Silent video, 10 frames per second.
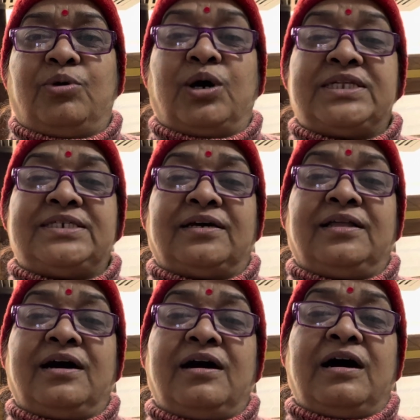बहुत
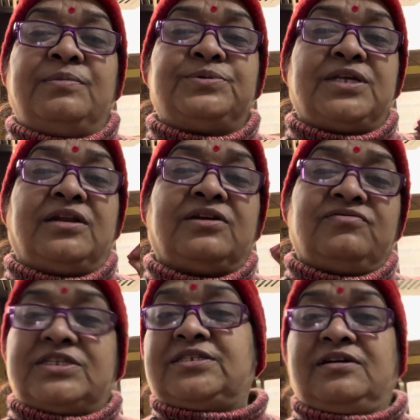ज़्यादा आपसे
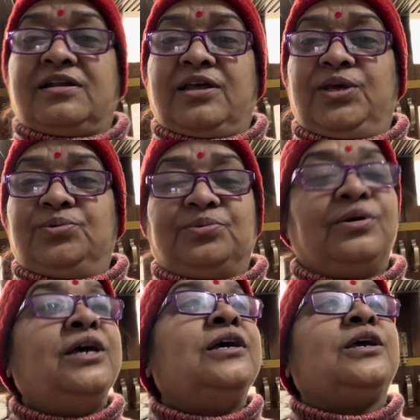रिक्वेस्ट कर रही हूँ
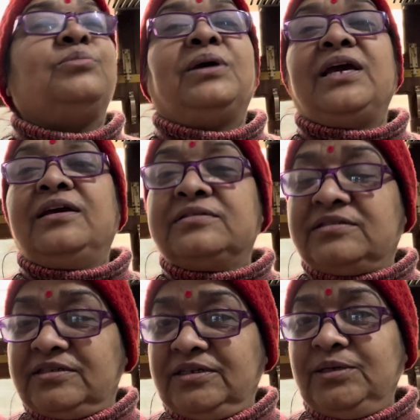कि मैं
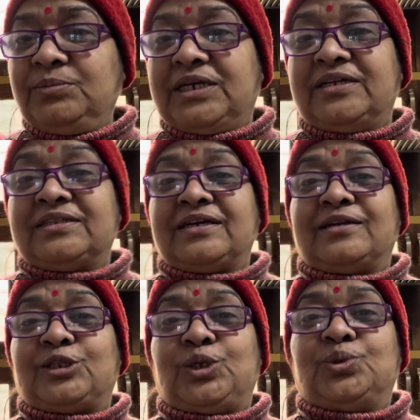इतनी मेहनत
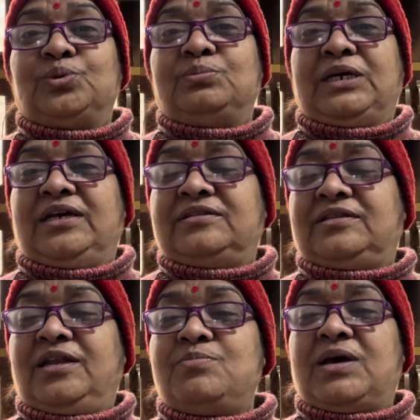करती हूँ मैं
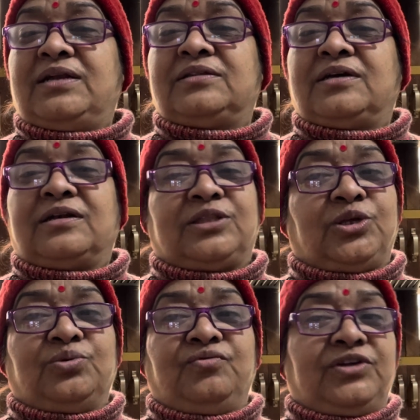इतनी मेहनत करती
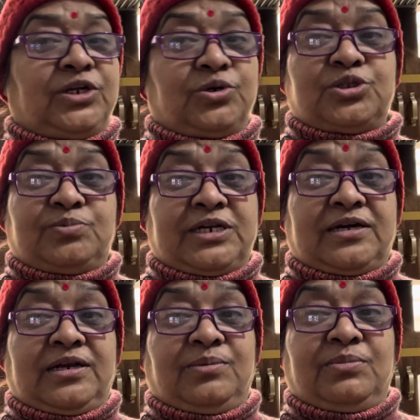हूँ वीडियोस
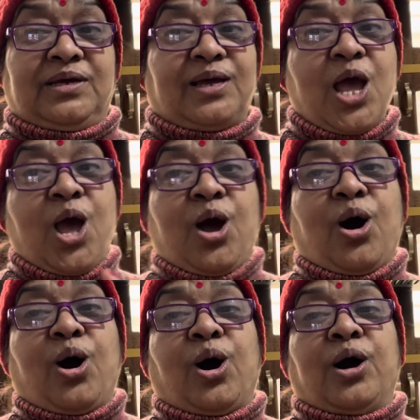बनाने में
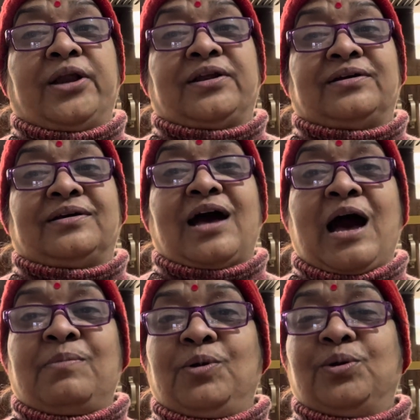और
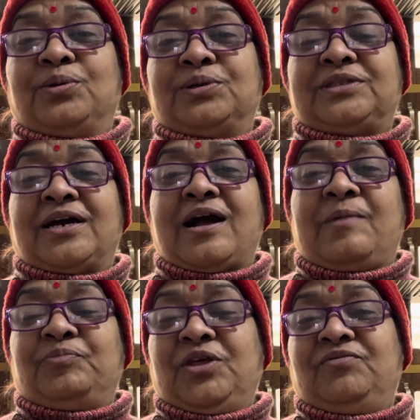आप लोगों तक
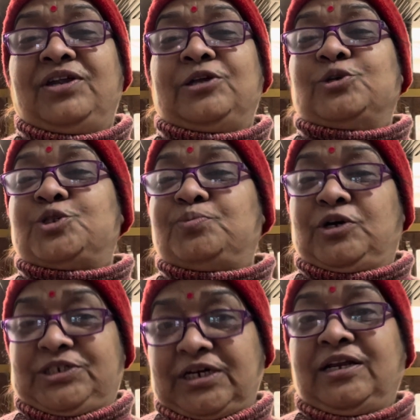अपने वीडियोस
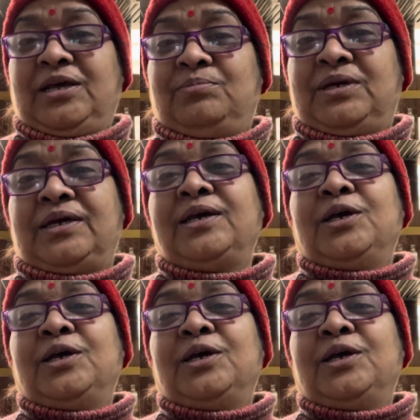पहुँचाने में